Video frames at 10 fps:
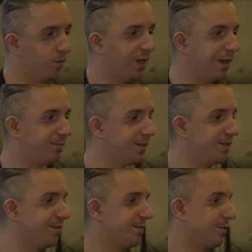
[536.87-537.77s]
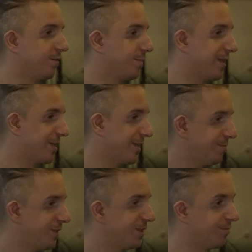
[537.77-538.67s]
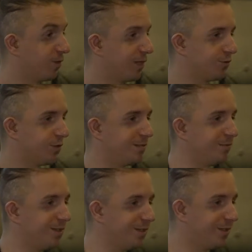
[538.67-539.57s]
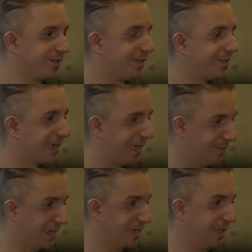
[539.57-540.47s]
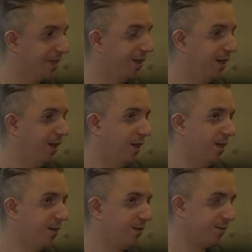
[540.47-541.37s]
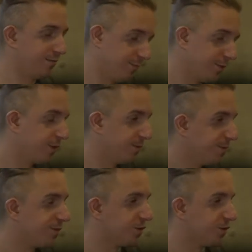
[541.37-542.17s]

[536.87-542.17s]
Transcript: Uchylamy rąbka tajemnicy, pokazujemy nieznane zakamarki, robimy coś.